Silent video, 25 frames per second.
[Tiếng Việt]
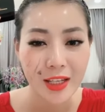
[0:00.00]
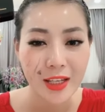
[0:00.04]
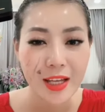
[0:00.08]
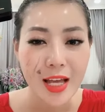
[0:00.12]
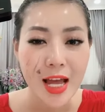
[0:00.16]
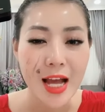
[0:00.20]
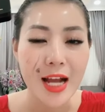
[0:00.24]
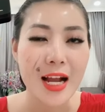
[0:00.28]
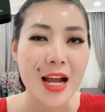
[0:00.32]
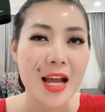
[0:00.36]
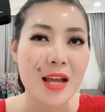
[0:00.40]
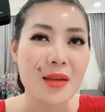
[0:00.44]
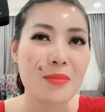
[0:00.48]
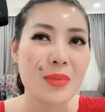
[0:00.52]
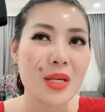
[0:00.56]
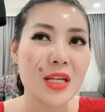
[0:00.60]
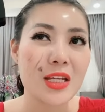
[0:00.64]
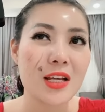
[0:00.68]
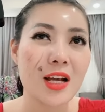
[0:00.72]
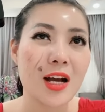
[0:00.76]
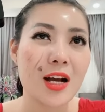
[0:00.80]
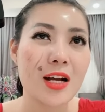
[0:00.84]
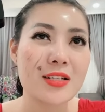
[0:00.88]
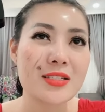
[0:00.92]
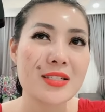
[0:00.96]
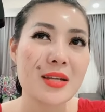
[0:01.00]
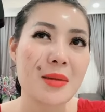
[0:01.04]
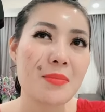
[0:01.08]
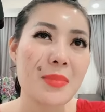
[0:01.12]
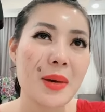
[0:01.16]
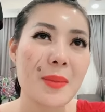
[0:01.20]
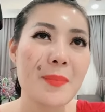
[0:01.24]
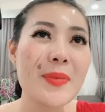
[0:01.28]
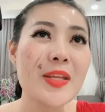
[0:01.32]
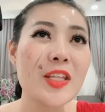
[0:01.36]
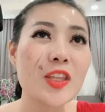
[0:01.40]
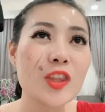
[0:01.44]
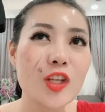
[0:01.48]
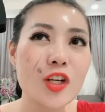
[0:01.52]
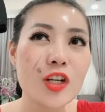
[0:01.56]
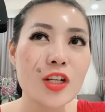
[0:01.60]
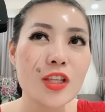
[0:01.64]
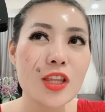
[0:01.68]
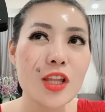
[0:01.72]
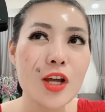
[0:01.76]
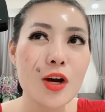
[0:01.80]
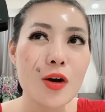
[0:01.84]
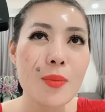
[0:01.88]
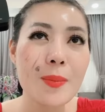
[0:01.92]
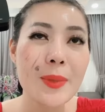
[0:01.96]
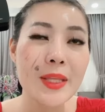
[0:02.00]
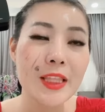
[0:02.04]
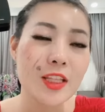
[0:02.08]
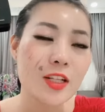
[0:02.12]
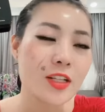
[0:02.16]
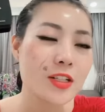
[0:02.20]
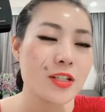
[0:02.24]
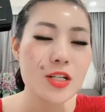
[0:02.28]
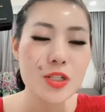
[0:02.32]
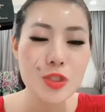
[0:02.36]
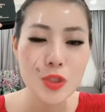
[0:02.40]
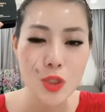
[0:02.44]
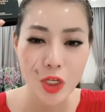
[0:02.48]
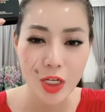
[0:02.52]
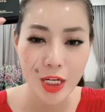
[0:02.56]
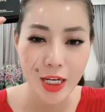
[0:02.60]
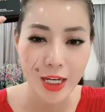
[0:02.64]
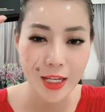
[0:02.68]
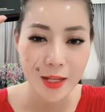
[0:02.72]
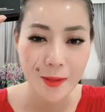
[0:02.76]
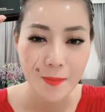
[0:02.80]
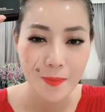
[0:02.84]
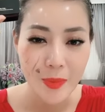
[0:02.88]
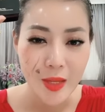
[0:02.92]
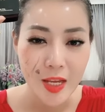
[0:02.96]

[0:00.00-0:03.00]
Hàng ngày mình ờ, chăm bẵm mình tưới tiêu, mình tưới nước cho cây